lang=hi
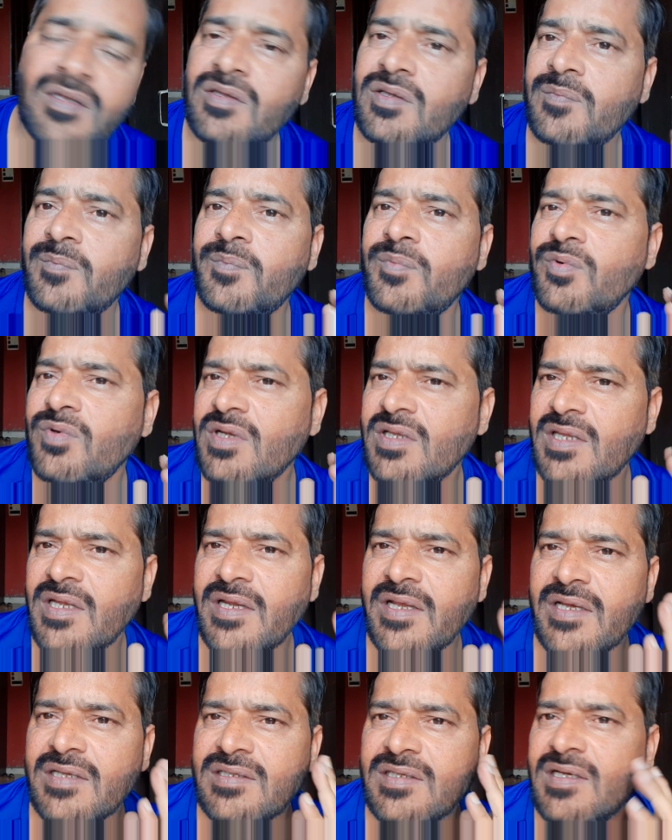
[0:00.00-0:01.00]
तो पूरे
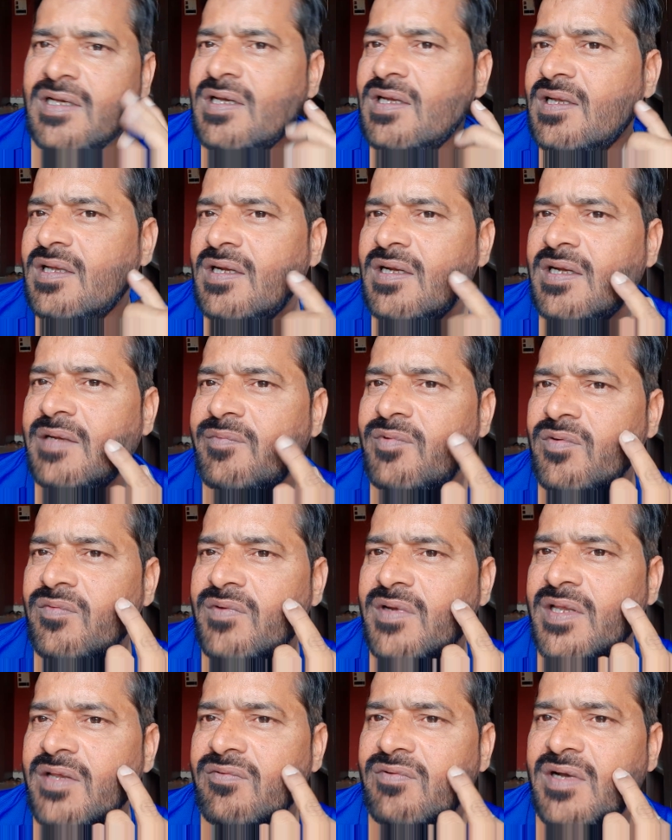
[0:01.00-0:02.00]
तरीके से कलर रिमूव
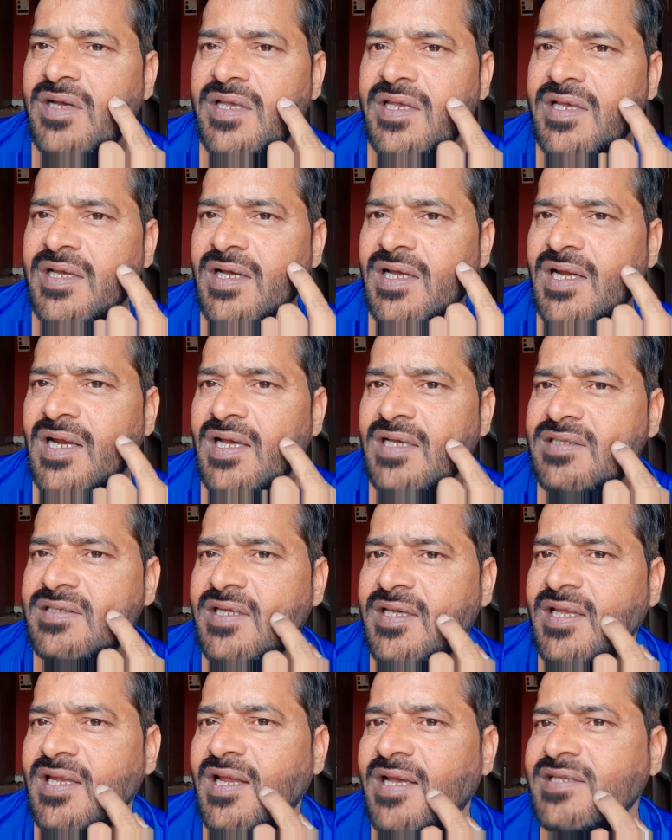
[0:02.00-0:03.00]
नहीं हुआ है अलग
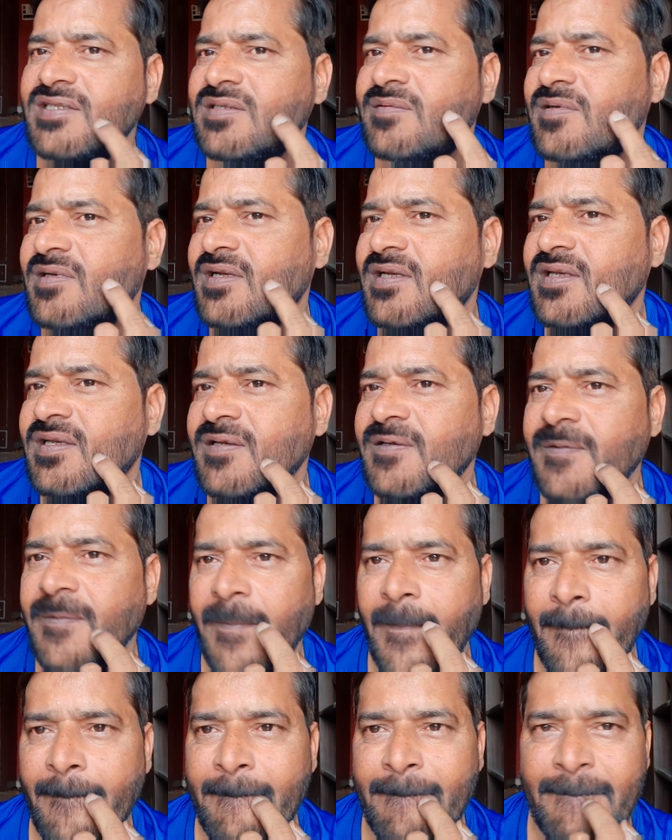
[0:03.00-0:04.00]
से ही लाइन चमक रही है
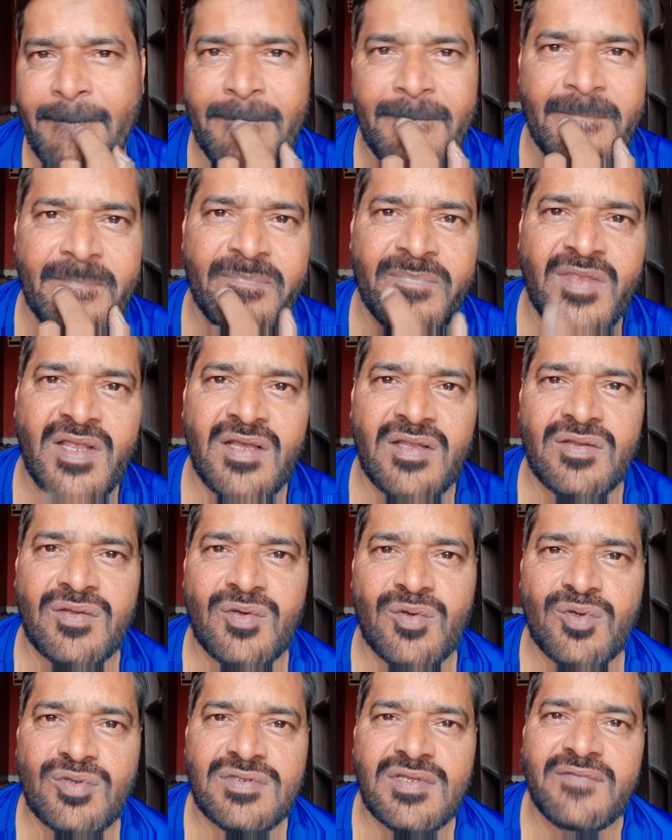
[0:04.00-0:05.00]

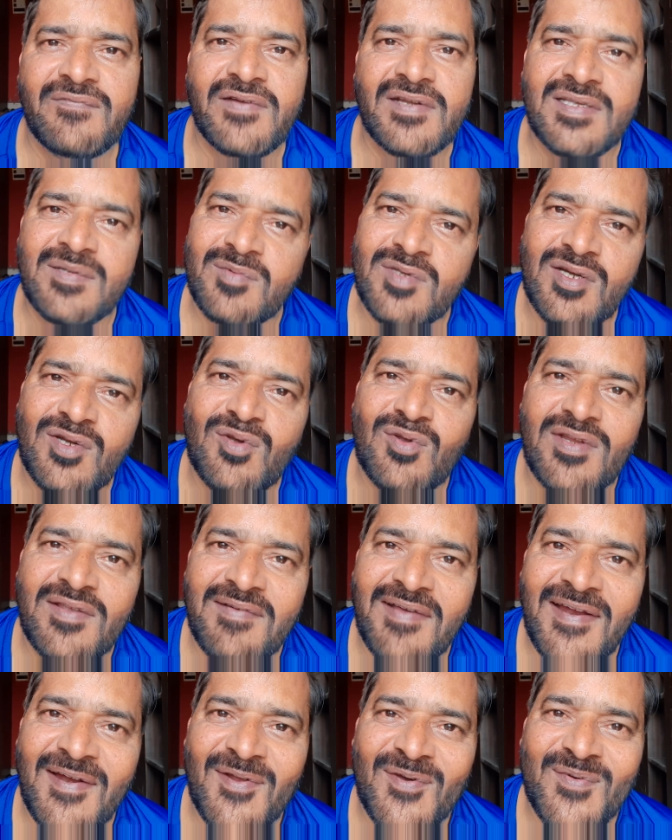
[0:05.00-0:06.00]
तो कुछ दिन फिर से मुझे टोकने
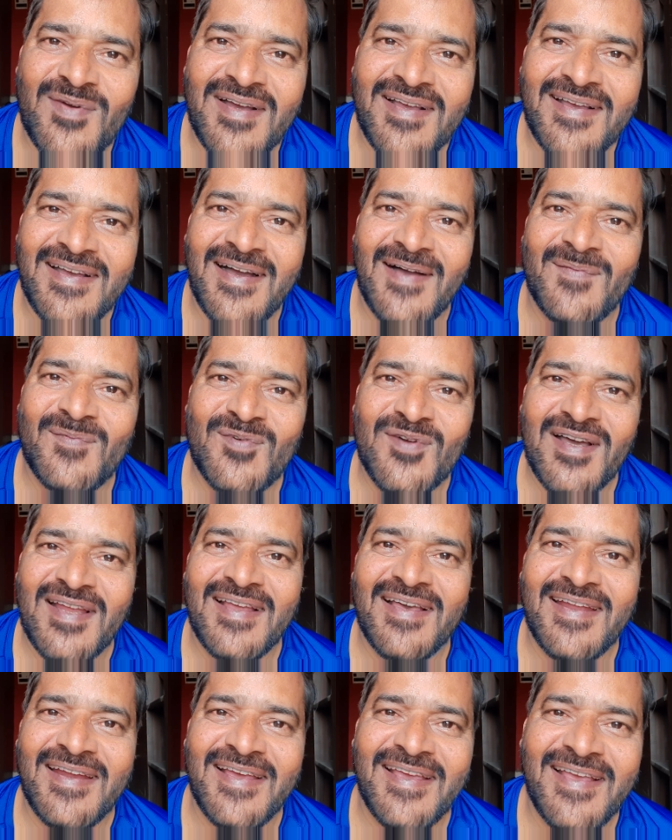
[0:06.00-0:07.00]
वाले लोग कहाँ मुँह
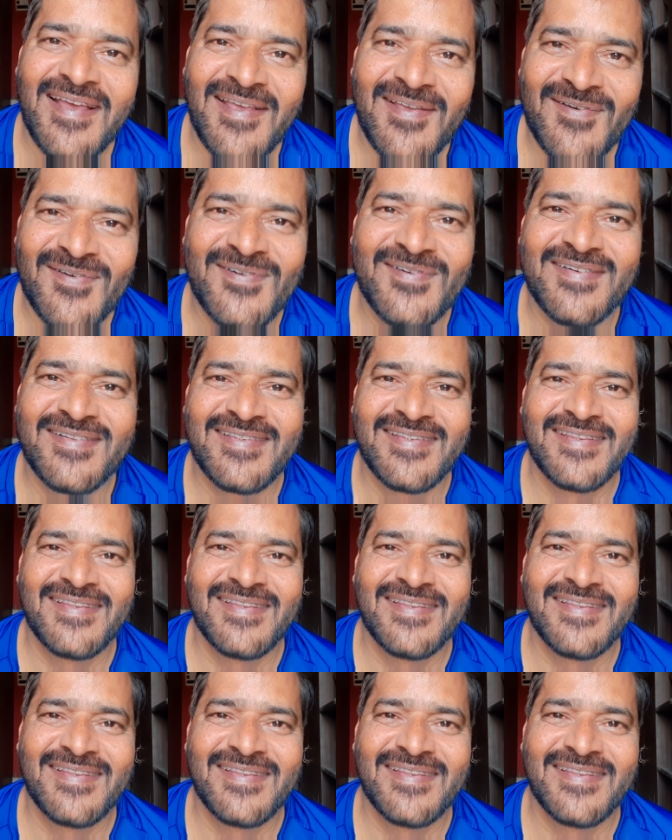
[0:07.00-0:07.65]
कलर करा गया हो